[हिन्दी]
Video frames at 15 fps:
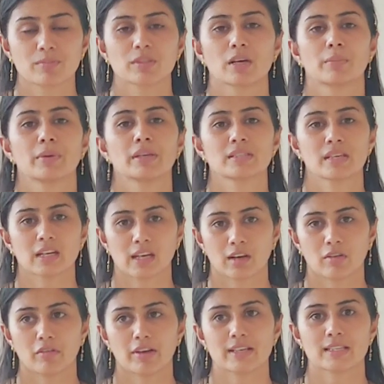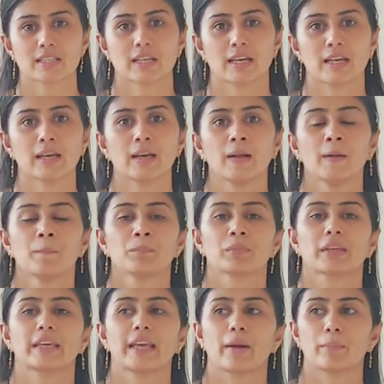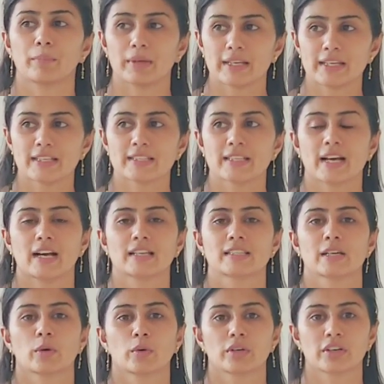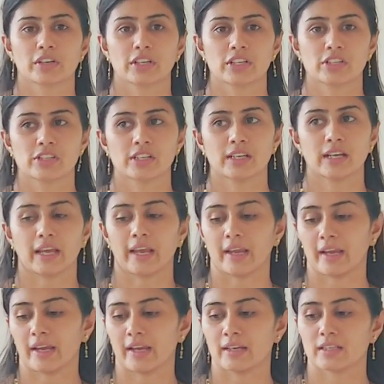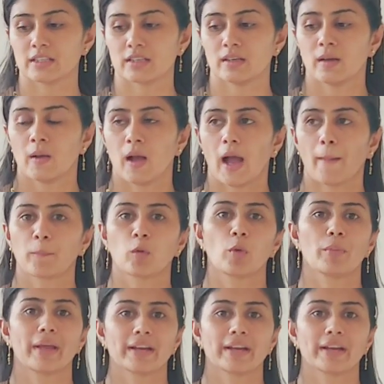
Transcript: आप सभी से रिक्वेस्ट है कि आप प्लीज़ यहाँ से ऑर्डर कीजिए एंड आपको